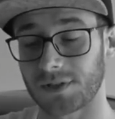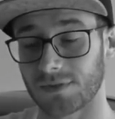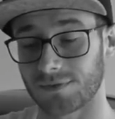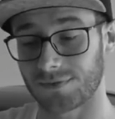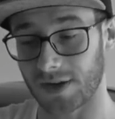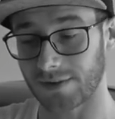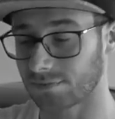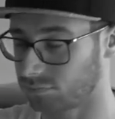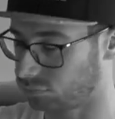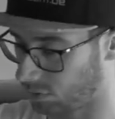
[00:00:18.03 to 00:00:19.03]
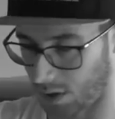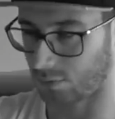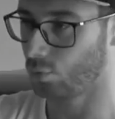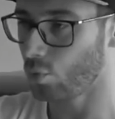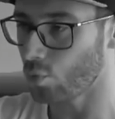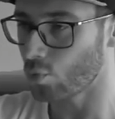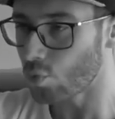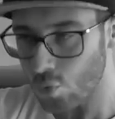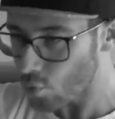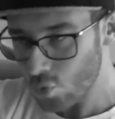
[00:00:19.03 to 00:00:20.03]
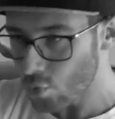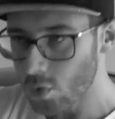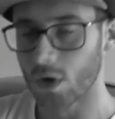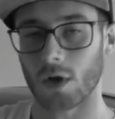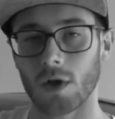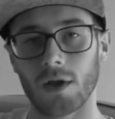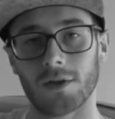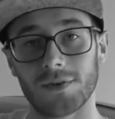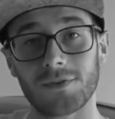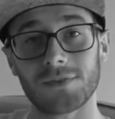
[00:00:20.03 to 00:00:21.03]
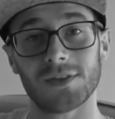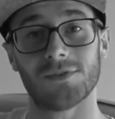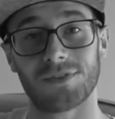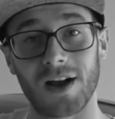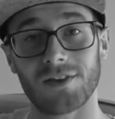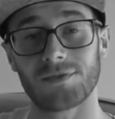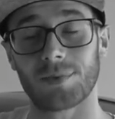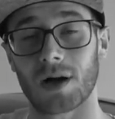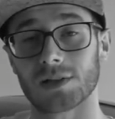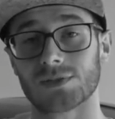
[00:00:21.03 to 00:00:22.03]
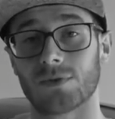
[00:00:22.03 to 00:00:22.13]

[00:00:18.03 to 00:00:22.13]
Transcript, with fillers: 55, wow, 55 Parts